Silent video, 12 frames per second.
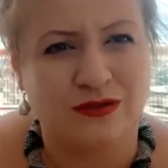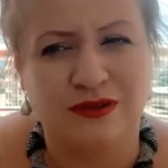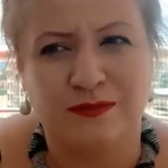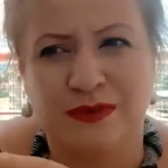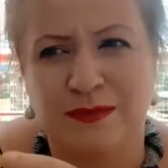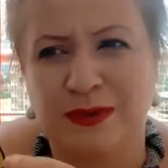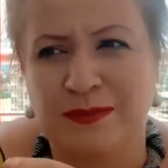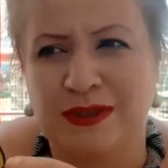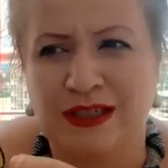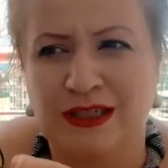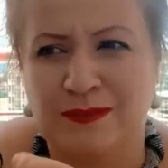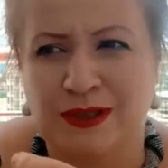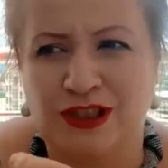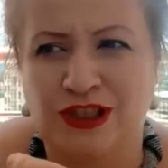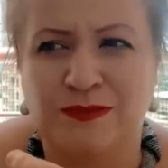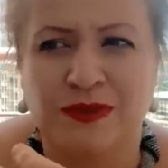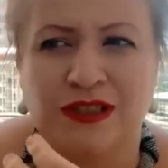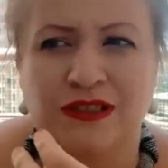Он напоминает мне
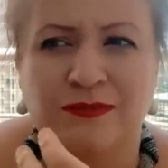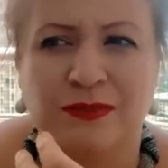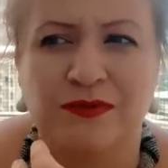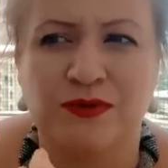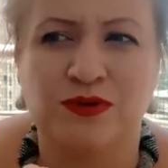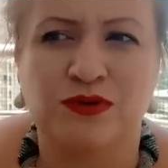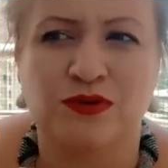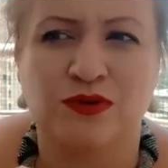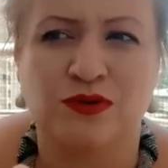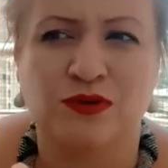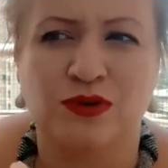чем-то по вкусу